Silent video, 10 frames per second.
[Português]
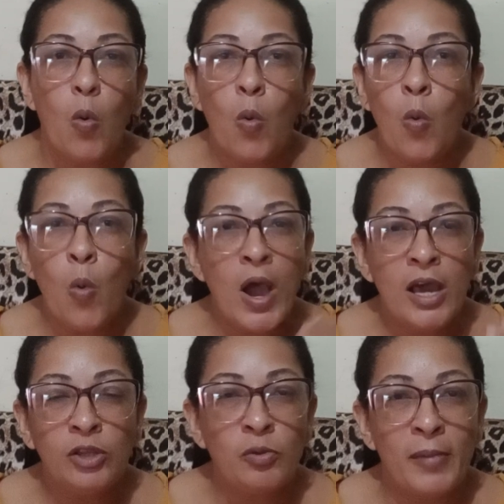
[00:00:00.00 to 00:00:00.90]
um
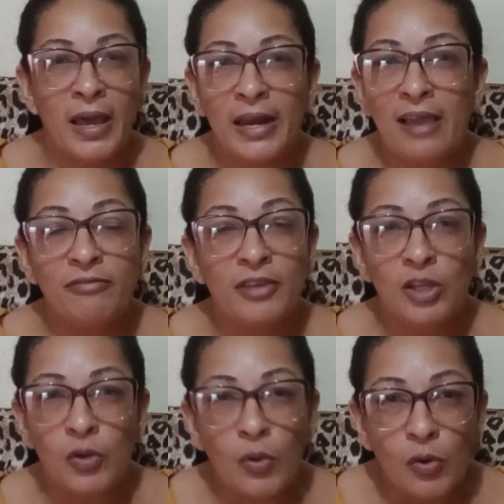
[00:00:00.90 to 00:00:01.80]
ano
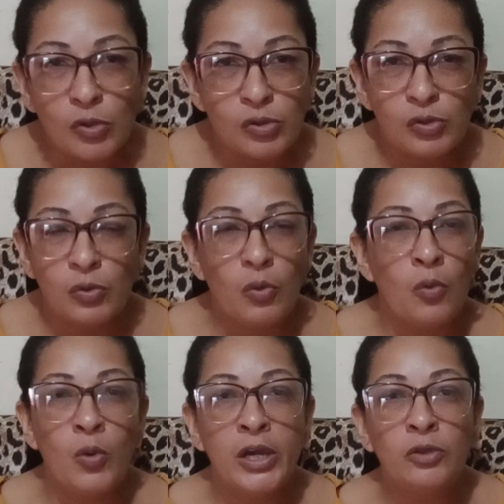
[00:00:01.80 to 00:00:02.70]
maravilhoso,
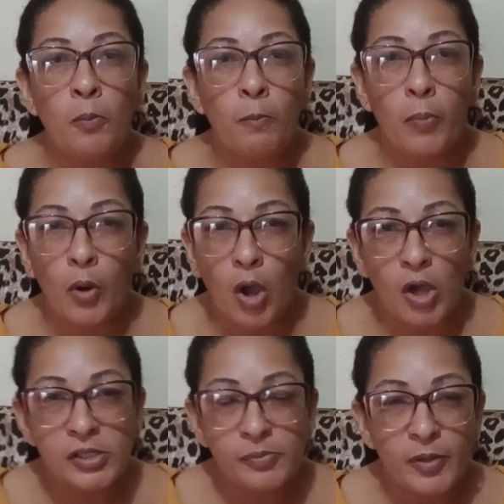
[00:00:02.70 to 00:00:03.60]
um ano
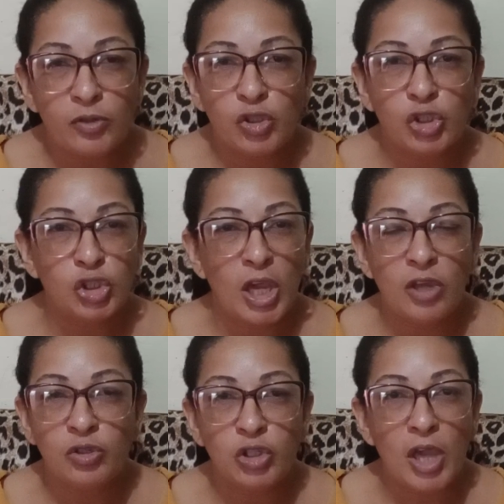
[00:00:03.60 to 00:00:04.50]
próspero,
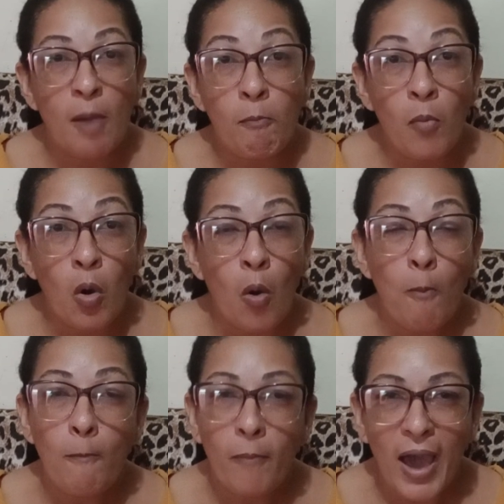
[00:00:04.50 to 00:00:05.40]
cheio de
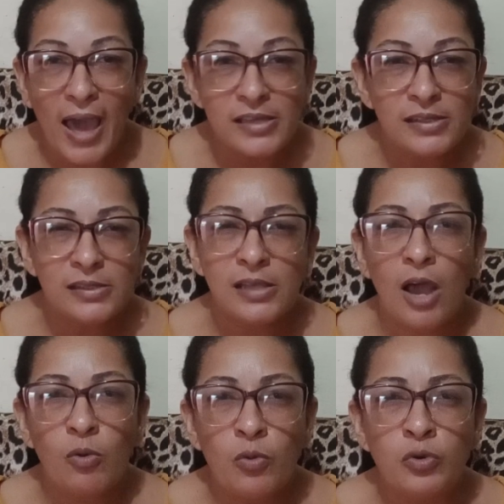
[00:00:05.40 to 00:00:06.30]
amor, paz,
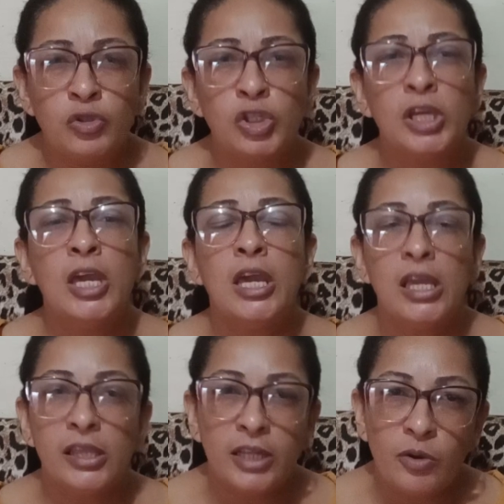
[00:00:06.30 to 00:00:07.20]
saúde
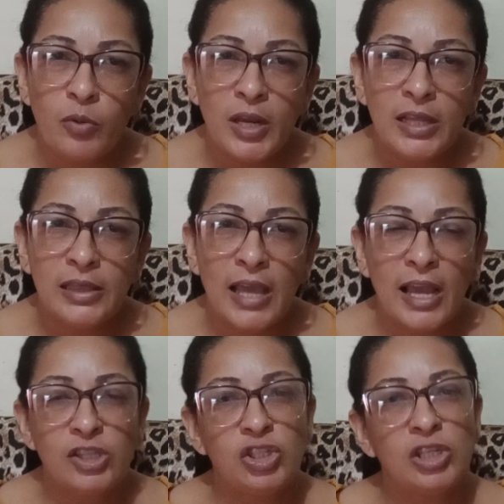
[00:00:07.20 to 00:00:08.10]
e
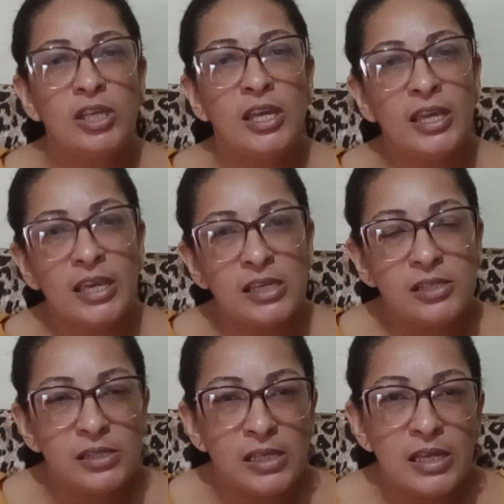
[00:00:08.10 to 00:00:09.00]
tranquilidade e que
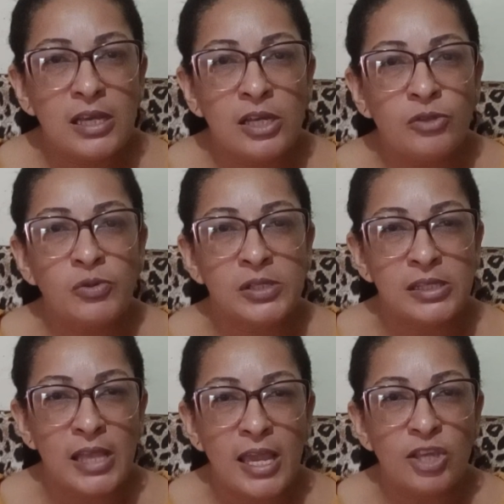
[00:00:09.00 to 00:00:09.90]
esse ano
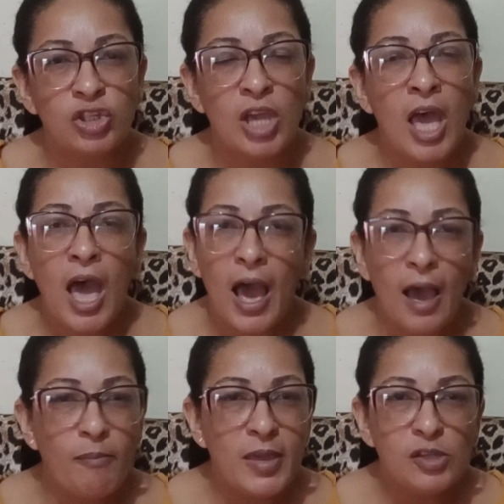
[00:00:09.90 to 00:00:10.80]
seja
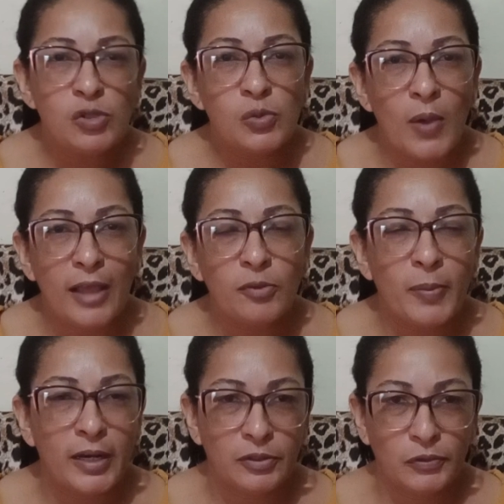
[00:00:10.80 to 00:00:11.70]
abençoado
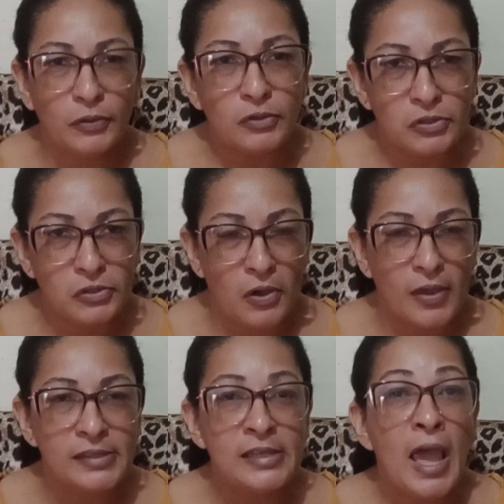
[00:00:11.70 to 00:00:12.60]
para todos
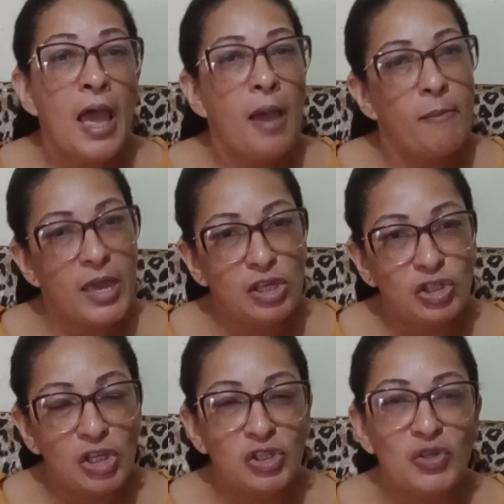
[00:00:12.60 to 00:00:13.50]
nós. Bem,
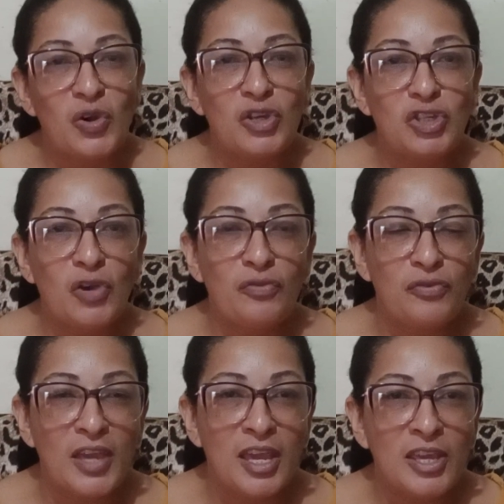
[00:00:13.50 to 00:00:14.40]
gente, hoje eu
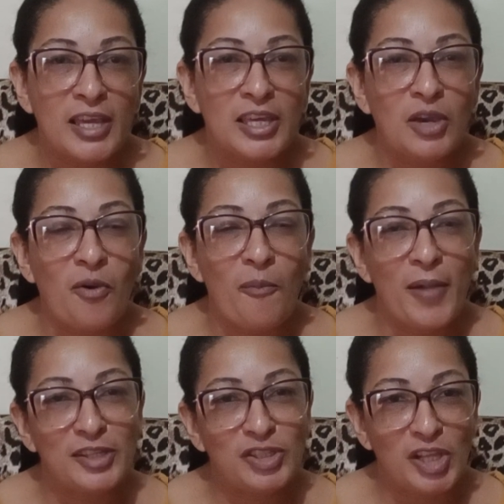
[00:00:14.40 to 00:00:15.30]
venho aqui
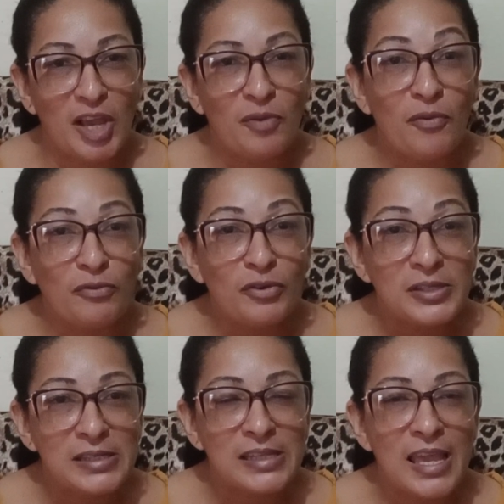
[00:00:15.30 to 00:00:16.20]
compartilhar com
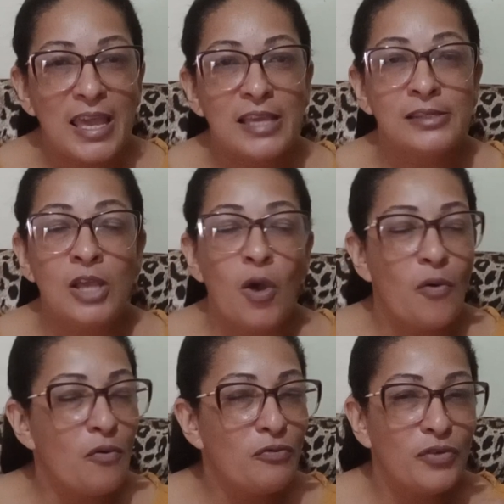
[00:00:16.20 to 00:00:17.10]
vocês
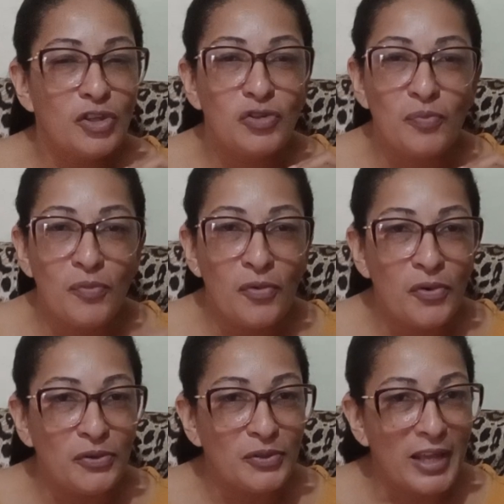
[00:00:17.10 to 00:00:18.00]
um vídeo
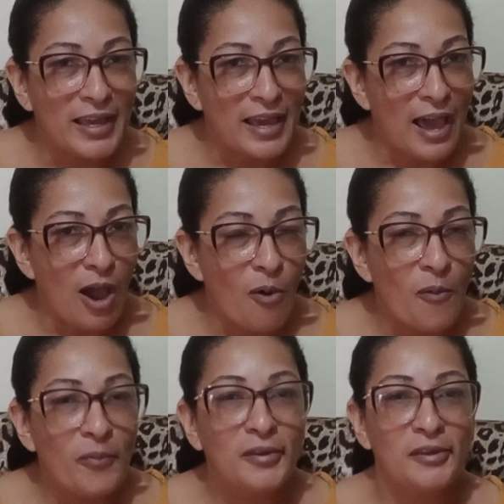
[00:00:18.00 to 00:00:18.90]
muito
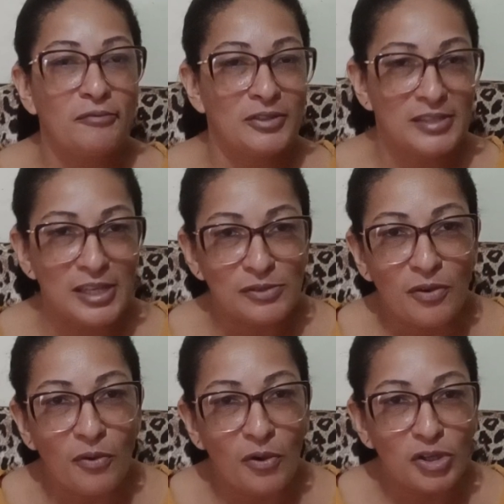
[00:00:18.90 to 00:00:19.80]
legal que vocês
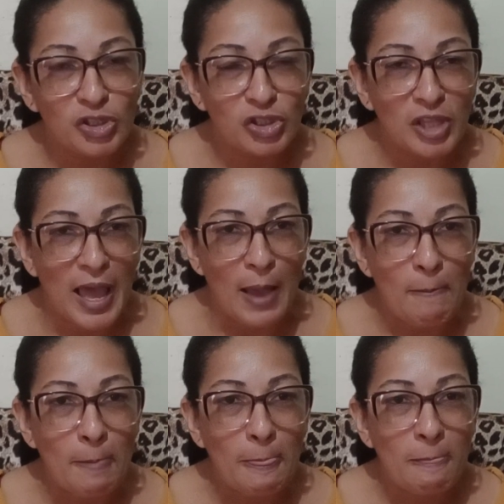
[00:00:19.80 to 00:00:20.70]
vão gostar.
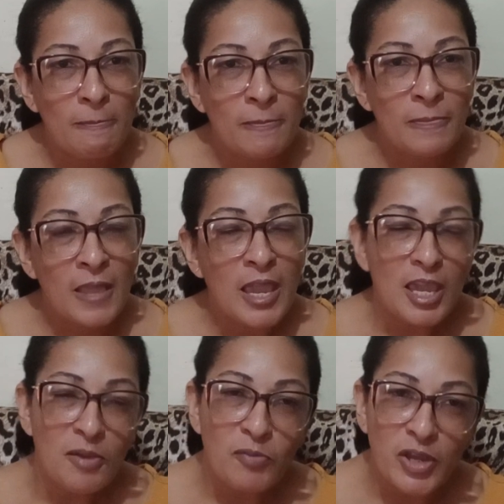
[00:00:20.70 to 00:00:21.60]

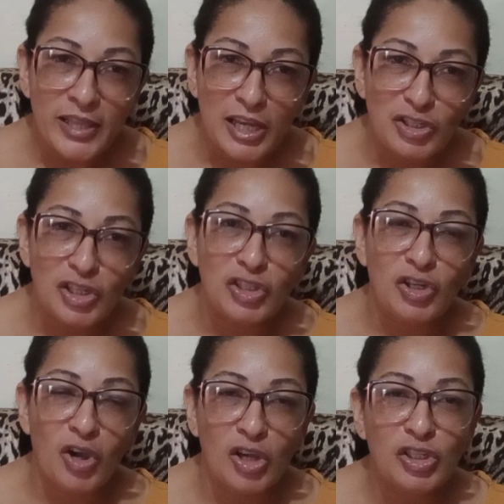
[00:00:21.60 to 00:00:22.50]
E muita
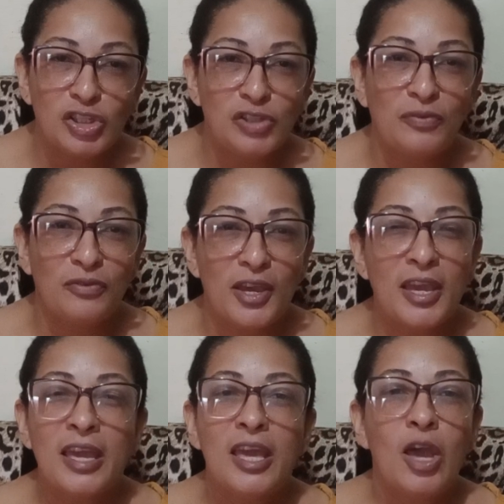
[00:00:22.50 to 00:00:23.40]
gente gosta de
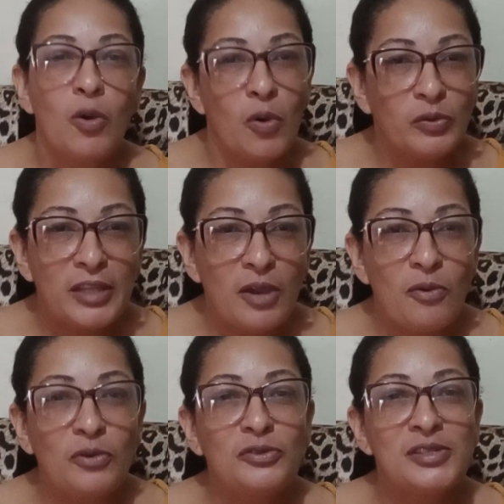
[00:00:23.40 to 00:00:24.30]
ver
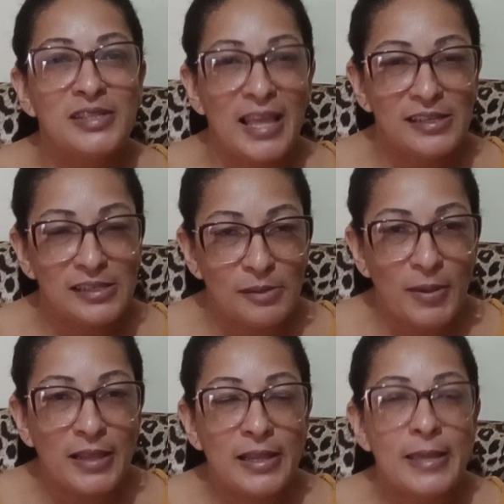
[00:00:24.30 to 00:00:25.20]
conteúdos dessa
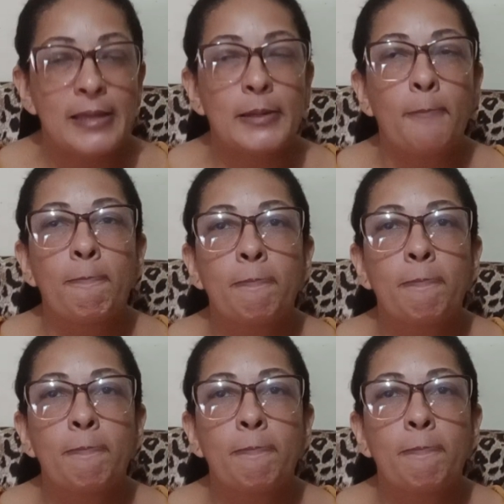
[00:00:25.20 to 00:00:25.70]
maneira.